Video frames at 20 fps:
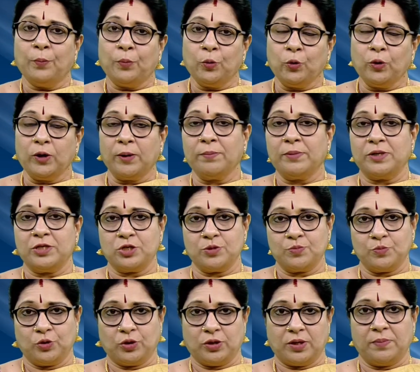பூரம்
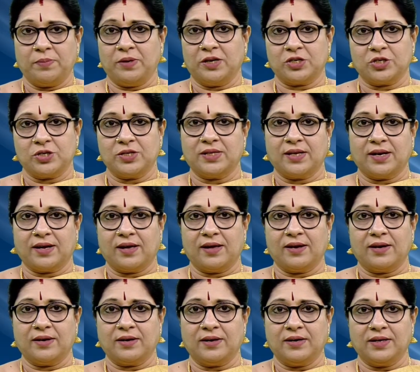மற்றும் உத்திரம்
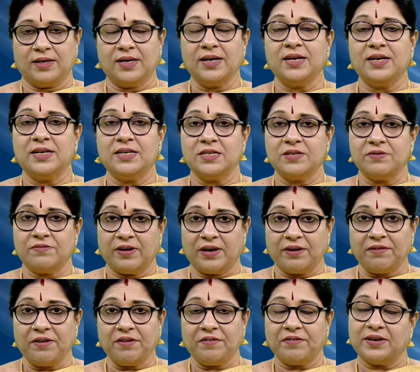நட்சத்திரக்காரர்களுக்கு இன்று
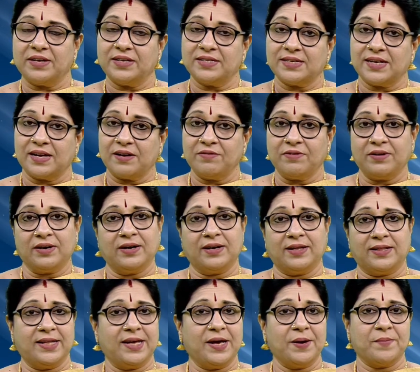வரவை விட செலவுகள்
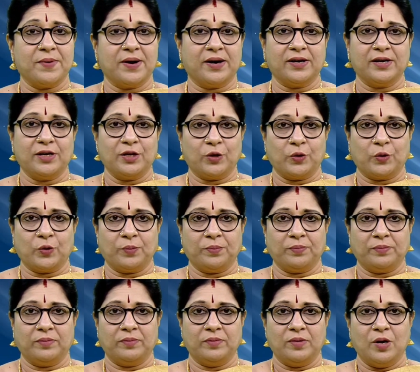அதிகமாக இருக்கும்
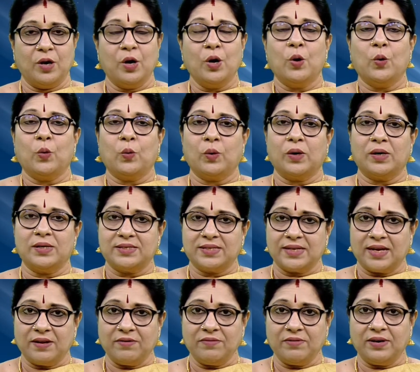உங்கள்
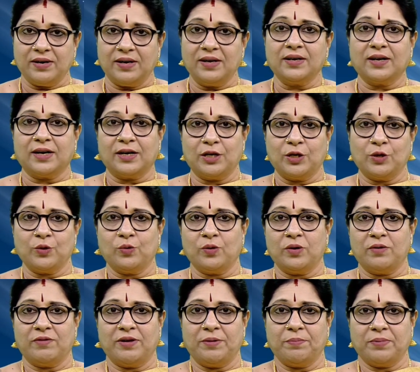செலவுகள்
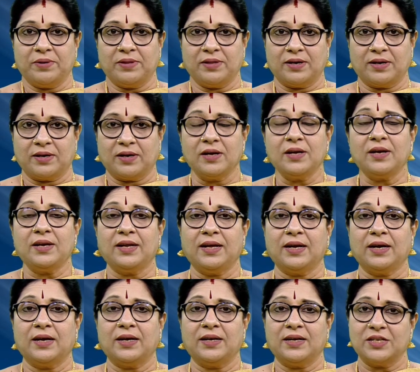கட்டுக்குள் வைப்பதற்கு
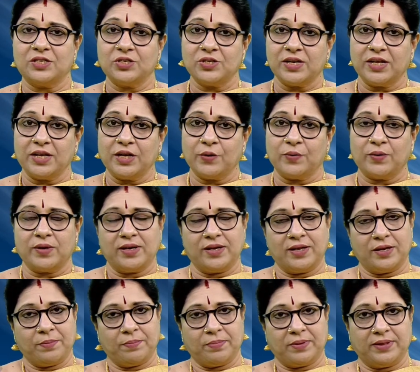நீங்கள் எச்சரிக்கையுடன்
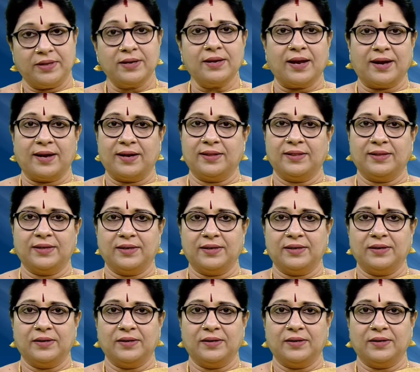இருப்பது நல்லது